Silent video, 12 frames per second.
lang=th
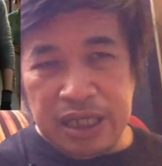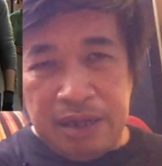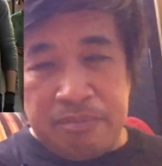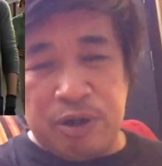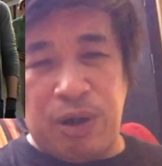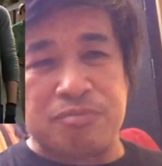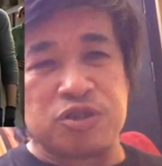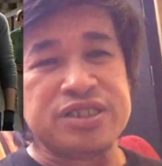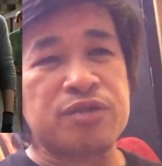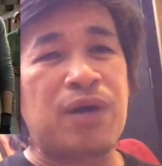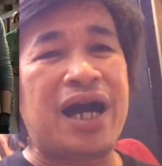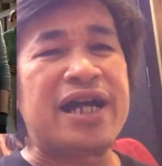มีความรู้สึ
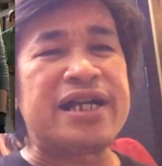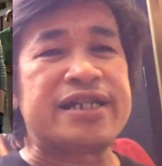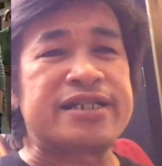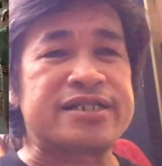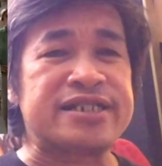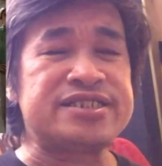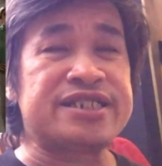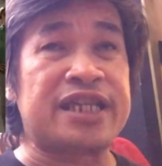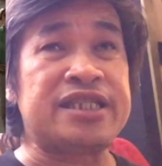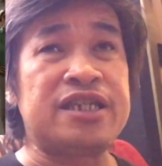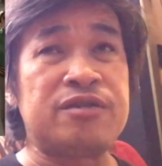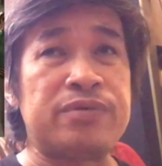กว่า
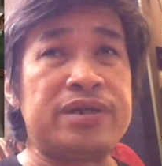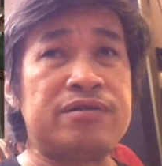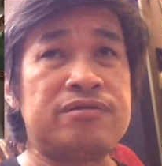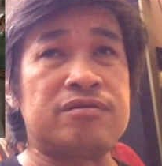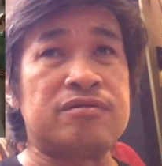Resident Evil